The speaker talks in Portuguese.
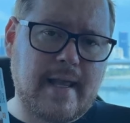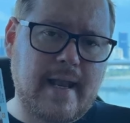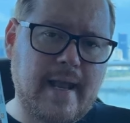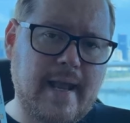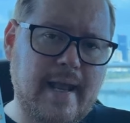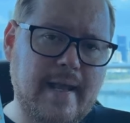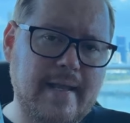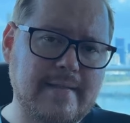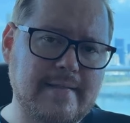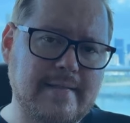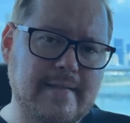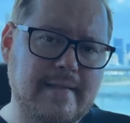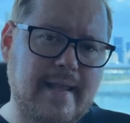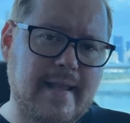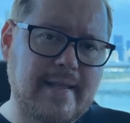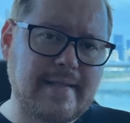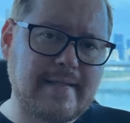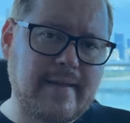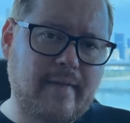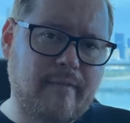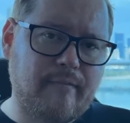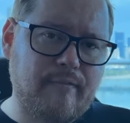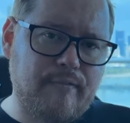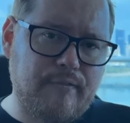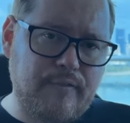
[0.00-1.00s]
a
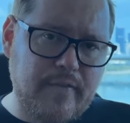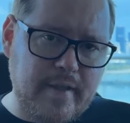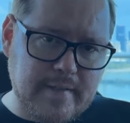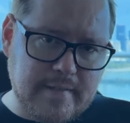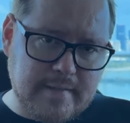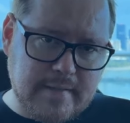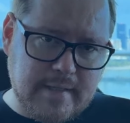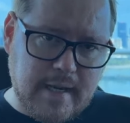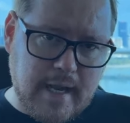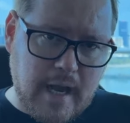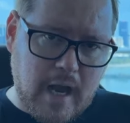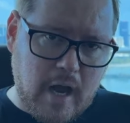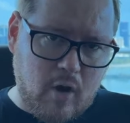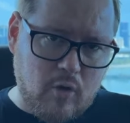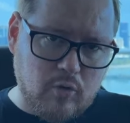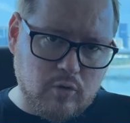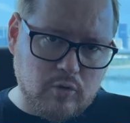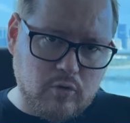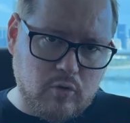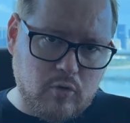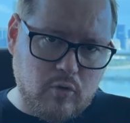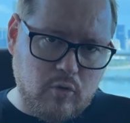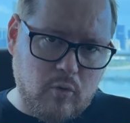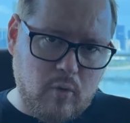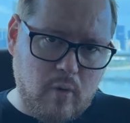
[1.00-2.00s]
residência fiscal
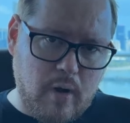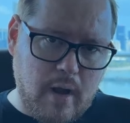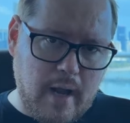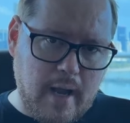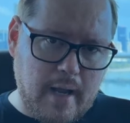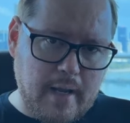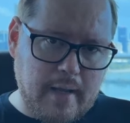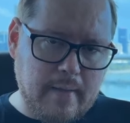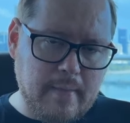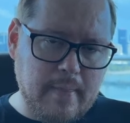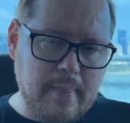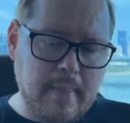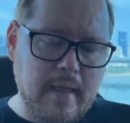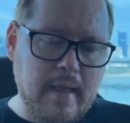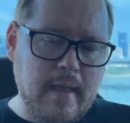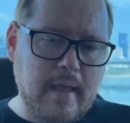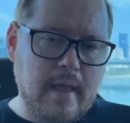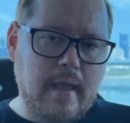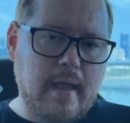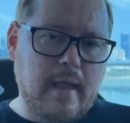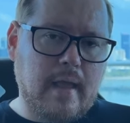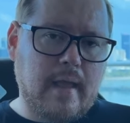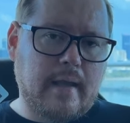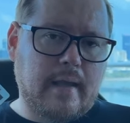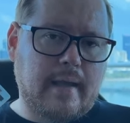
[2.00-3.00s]
no Uruguai,
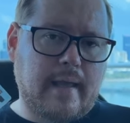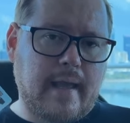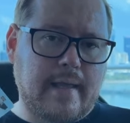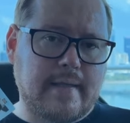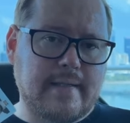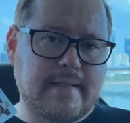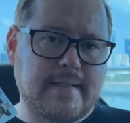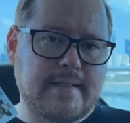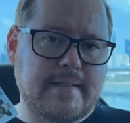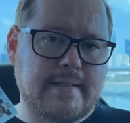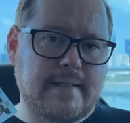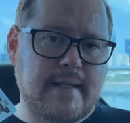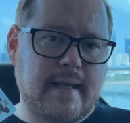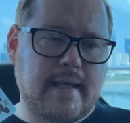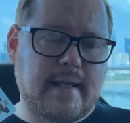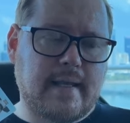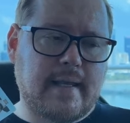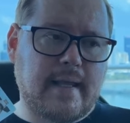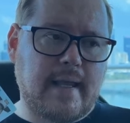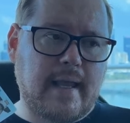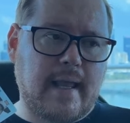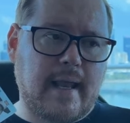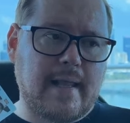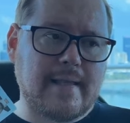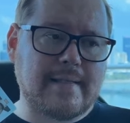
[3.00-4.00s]
quer dizer
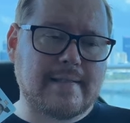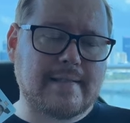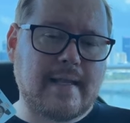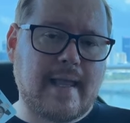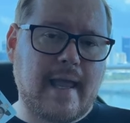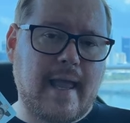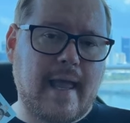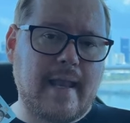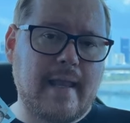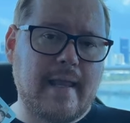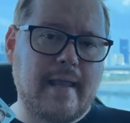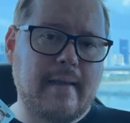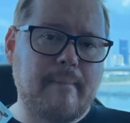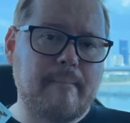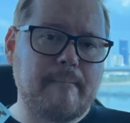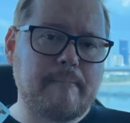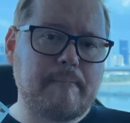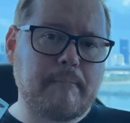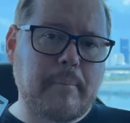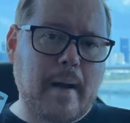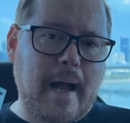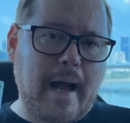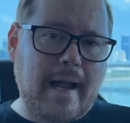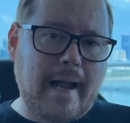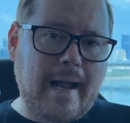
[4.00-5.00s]
que elas querem
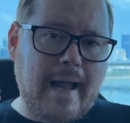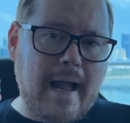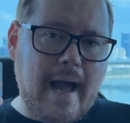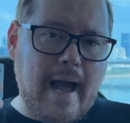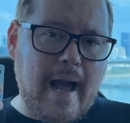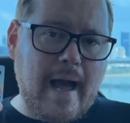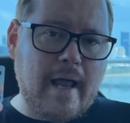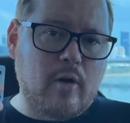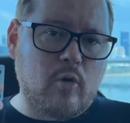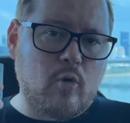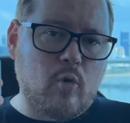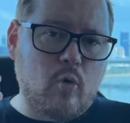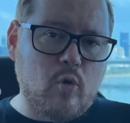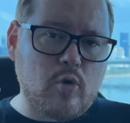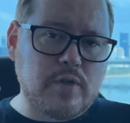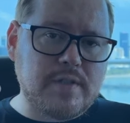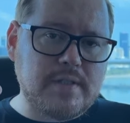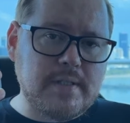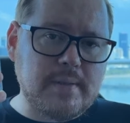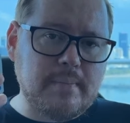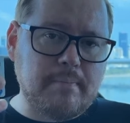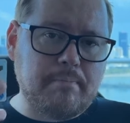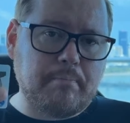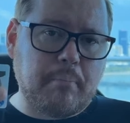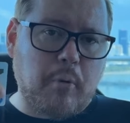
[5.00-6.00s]
pagar
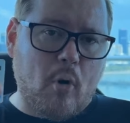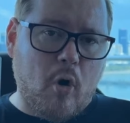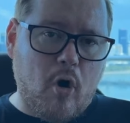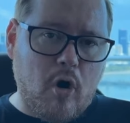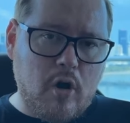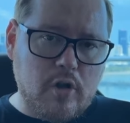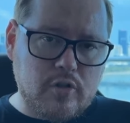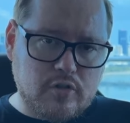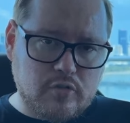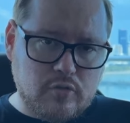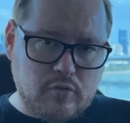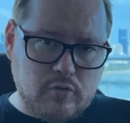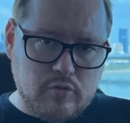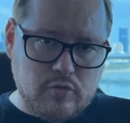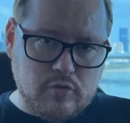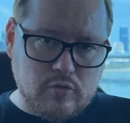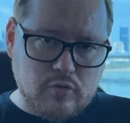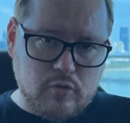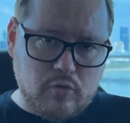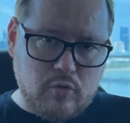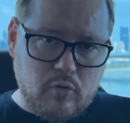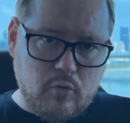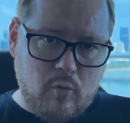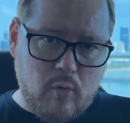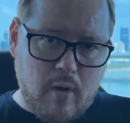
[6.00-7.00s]
os impostos
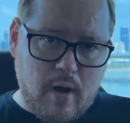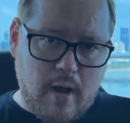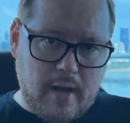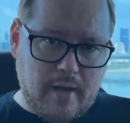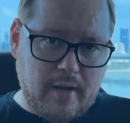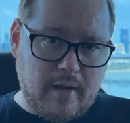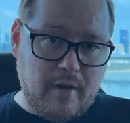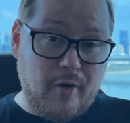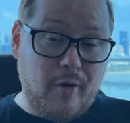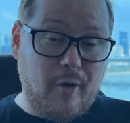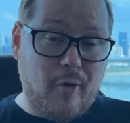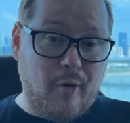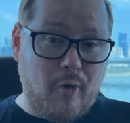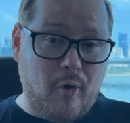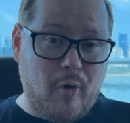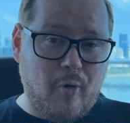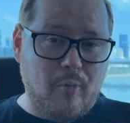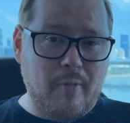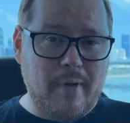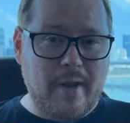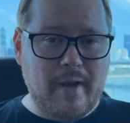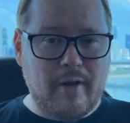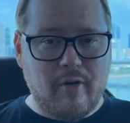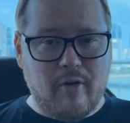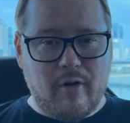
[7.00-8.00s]
no Uruguai, ou
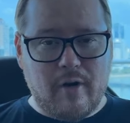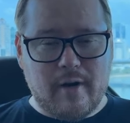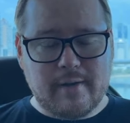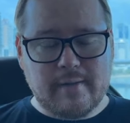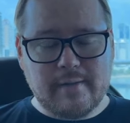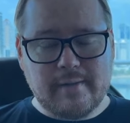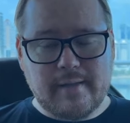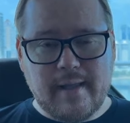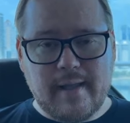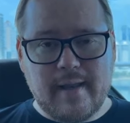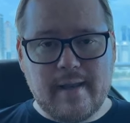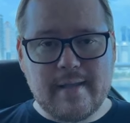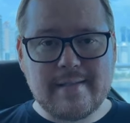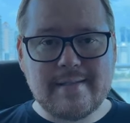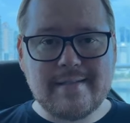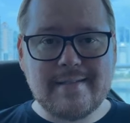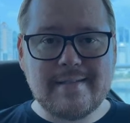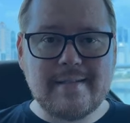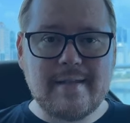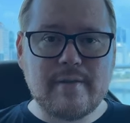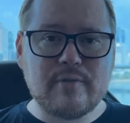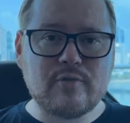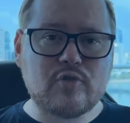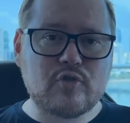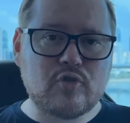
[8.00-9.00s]
melhor, ter as
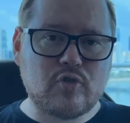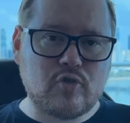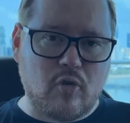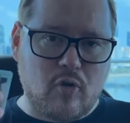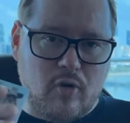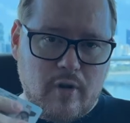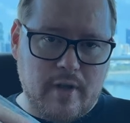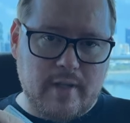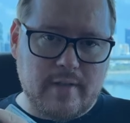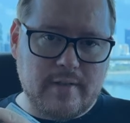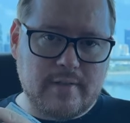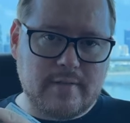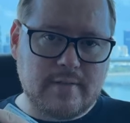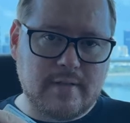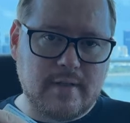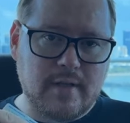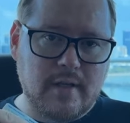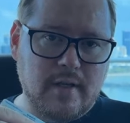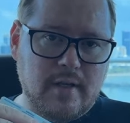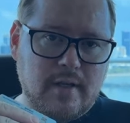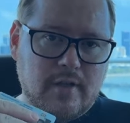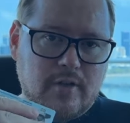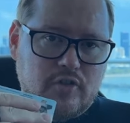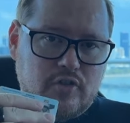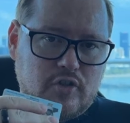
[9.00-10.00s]
isenções
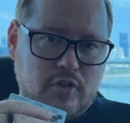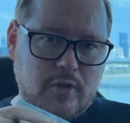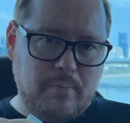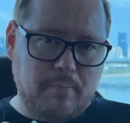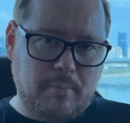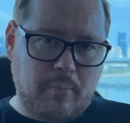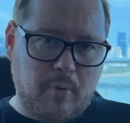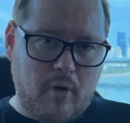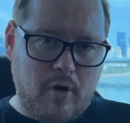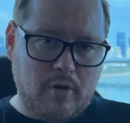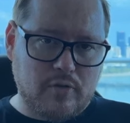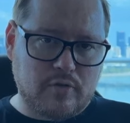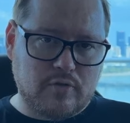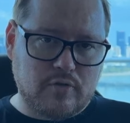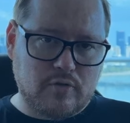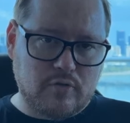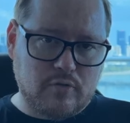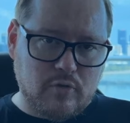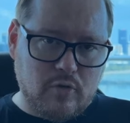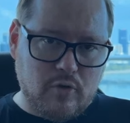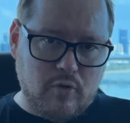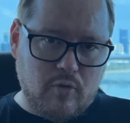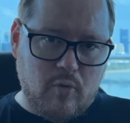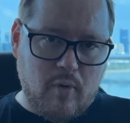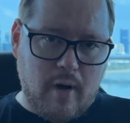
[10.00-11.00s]
de impostos
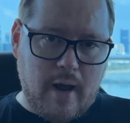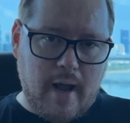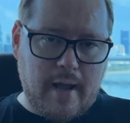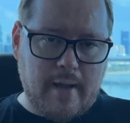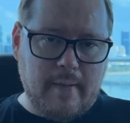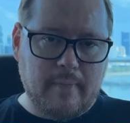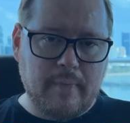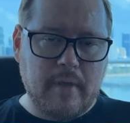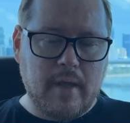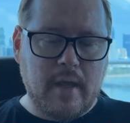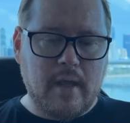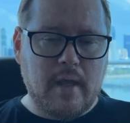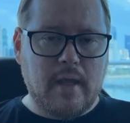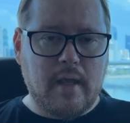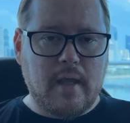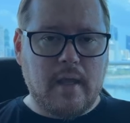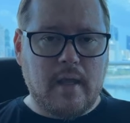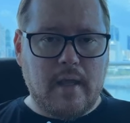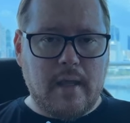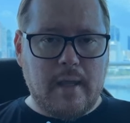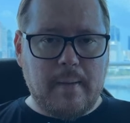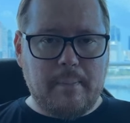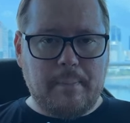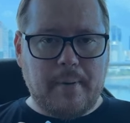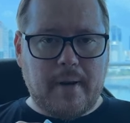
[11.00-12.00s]
no Uruguai.
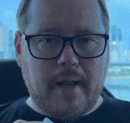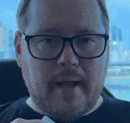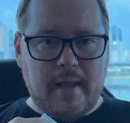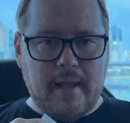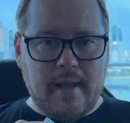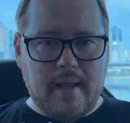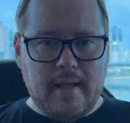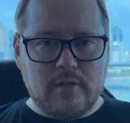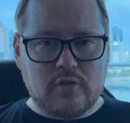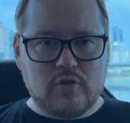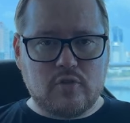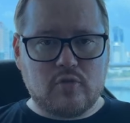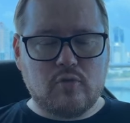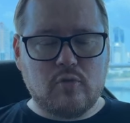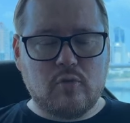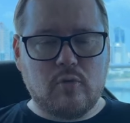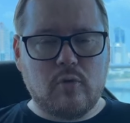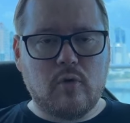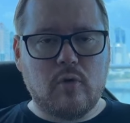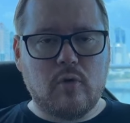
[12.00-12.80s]
E para isso,